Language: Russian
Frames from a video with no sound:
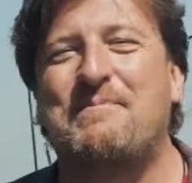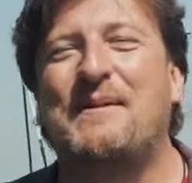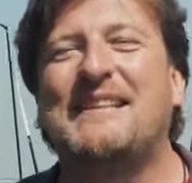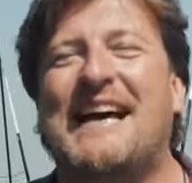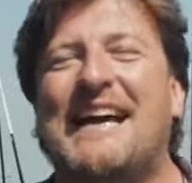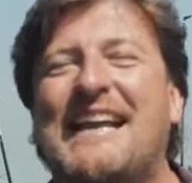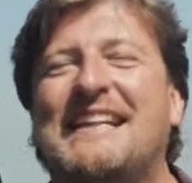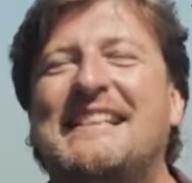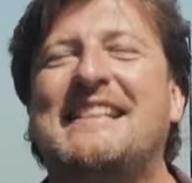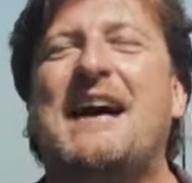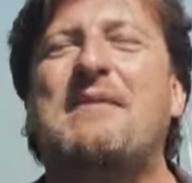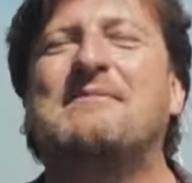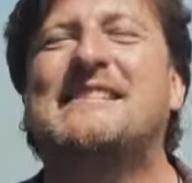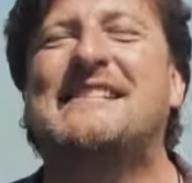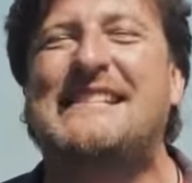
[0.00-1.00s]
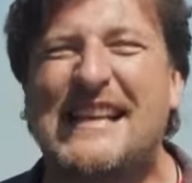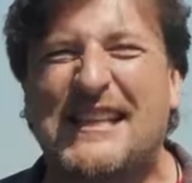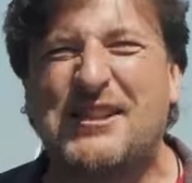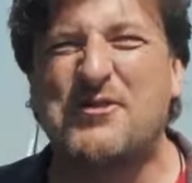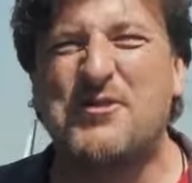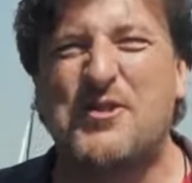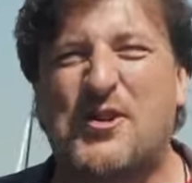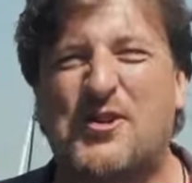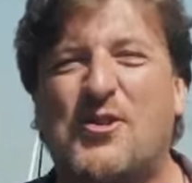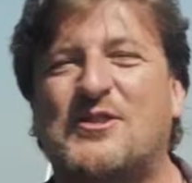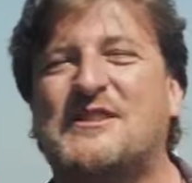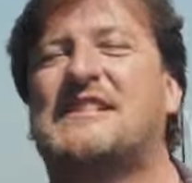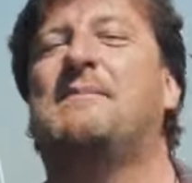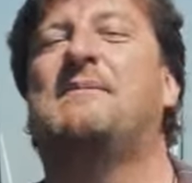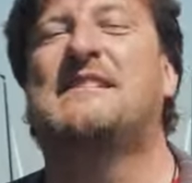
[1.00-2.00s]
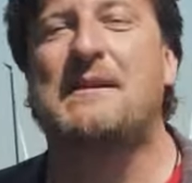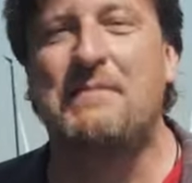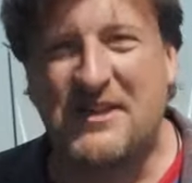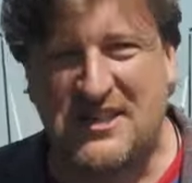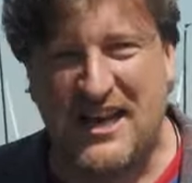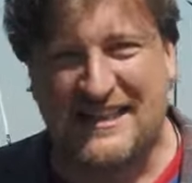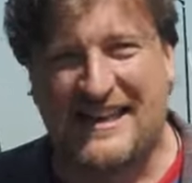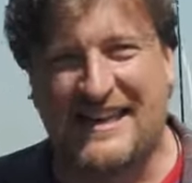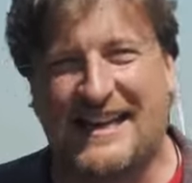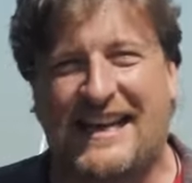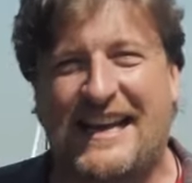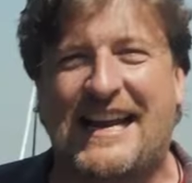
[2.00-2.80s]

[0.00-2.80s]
подарил нам целую россыпь замечательных